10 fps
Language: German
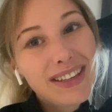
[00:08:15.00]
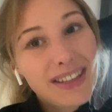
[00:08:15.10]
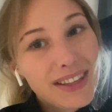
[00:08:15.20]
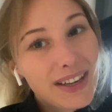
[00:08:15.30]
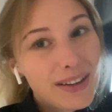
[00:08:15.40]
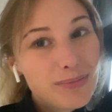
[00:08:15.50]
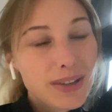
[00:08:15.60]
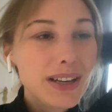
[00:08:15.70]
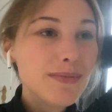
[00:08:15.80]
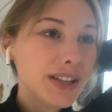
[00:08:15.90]
Ich habe
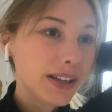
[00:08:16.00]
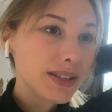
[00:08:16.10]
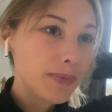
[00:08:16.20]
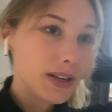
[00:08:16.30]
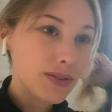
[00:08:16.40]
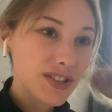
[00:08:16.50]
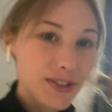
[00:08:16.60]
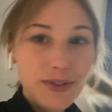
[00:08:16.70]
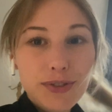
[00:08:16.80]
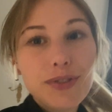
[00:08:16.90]
gerade
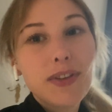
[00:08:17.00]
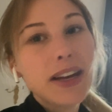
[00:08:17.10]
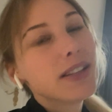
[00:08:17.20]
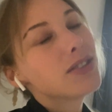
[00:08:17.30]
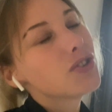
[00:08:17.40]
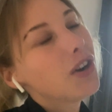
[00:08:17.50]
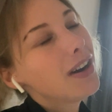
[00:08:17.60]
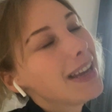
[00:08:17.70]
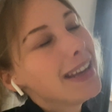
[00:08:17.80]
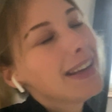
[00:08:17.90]
Mittagspause und werde jetzt
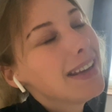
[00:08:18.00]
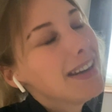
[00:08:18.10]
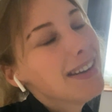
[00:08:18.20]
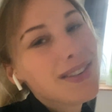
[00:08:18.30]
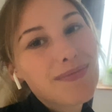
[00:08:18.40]
joggen gehen.